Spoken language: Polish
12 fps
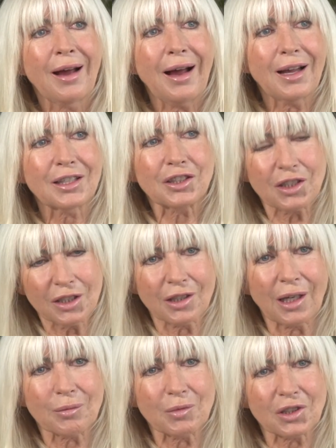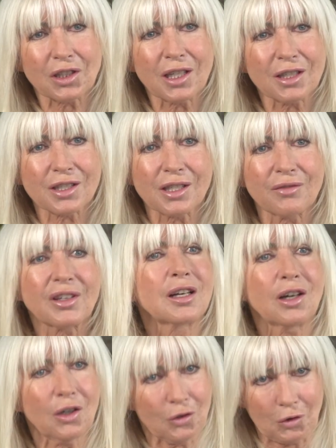Ale dzisiaj myślę, że
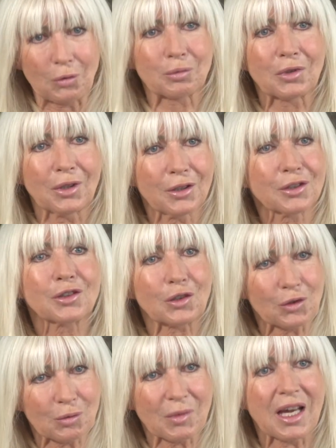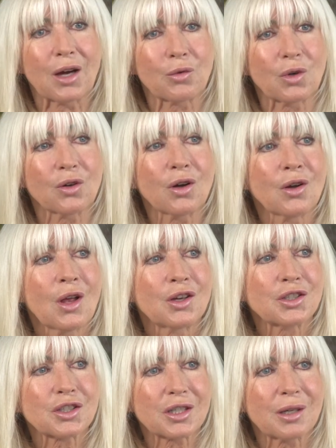wiele osób zrozumiało,
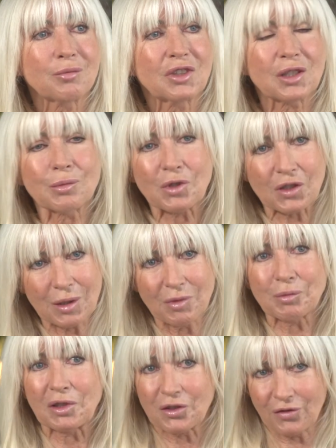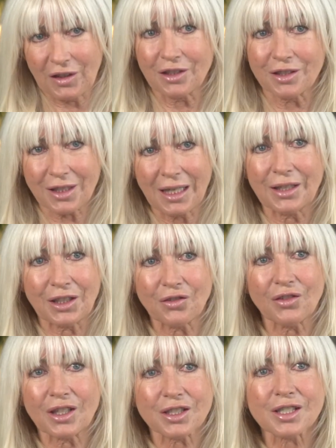że my nie możemy być w tej
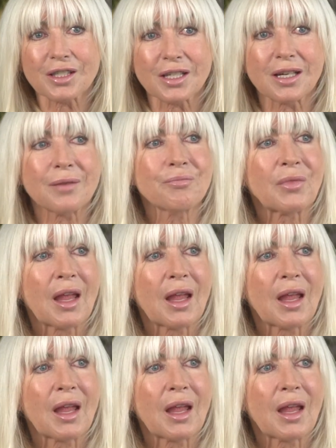szklanej wieży, że